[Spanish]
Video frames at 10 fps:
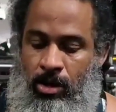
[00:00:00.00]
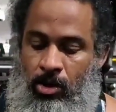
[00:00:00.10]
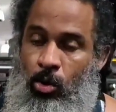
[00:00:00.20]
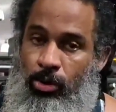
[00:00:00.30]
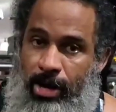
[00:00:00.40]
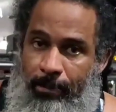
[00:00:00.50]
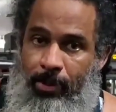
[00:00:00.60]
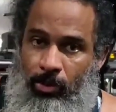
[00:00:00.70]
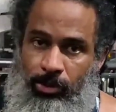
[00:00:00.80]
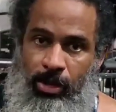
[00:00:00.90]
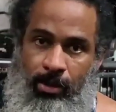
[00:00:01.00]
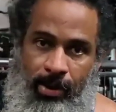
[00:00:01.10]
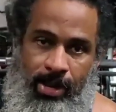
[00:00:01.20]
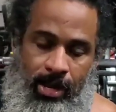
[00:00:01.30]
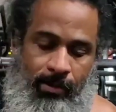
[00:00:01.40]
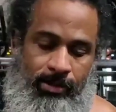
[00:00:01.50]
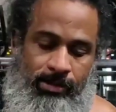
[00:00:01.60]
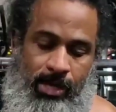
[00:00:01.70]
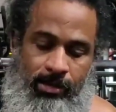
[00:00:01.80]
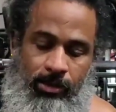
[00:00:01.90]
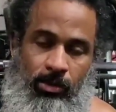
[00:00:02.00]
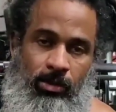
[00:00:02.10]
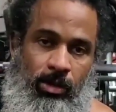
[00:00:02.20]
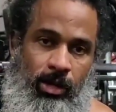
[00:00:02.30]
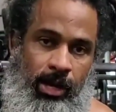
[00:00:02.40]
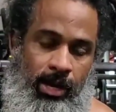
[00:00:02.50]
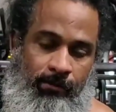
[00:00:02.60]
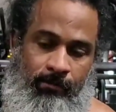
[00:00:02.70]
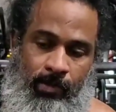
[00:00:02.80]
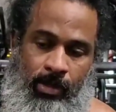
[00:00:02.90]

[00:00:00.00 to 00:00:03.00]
lo rápido que ustedes vayan avanzando en